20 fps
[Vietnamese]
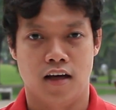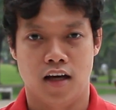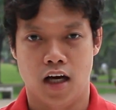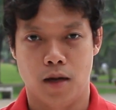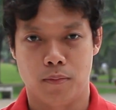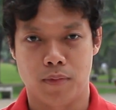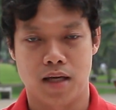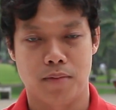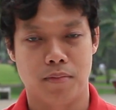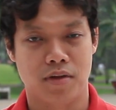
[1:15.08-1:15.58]

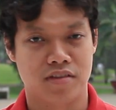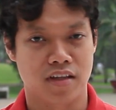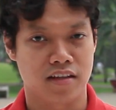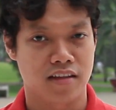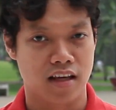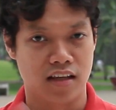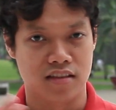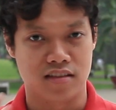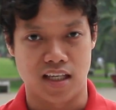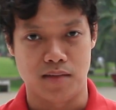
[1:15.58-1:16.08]
Hôm nay mình sẽ
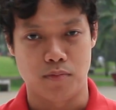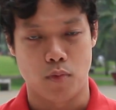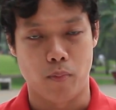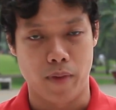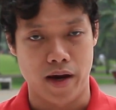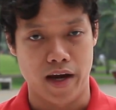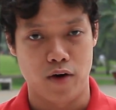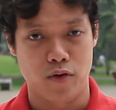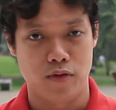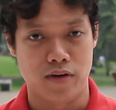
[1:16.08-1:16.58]
chia sẻ một
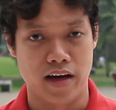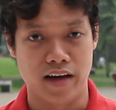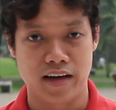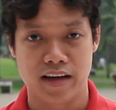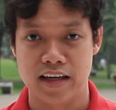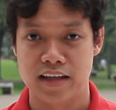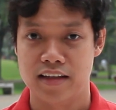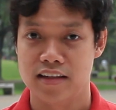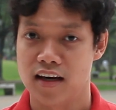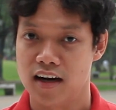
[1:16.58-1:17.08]
mẹo để
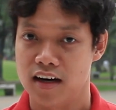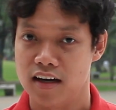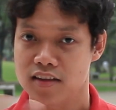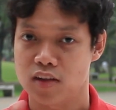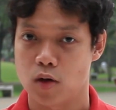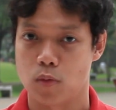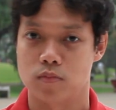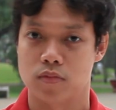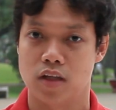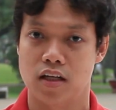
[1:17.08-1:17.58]
ghi nhớ
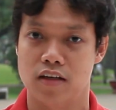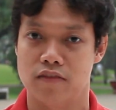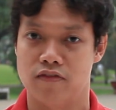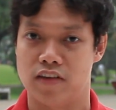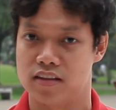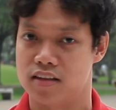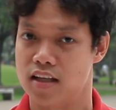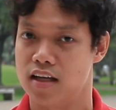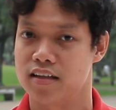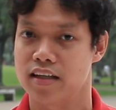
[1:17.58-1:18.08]
thông tin
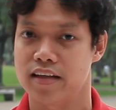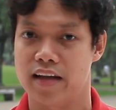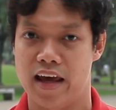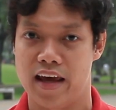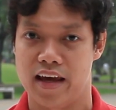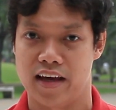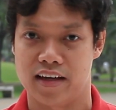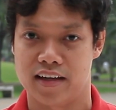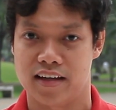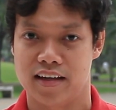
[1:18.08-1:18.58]
và tên khách
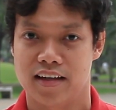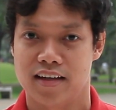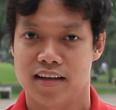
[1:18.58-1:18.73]
hàng.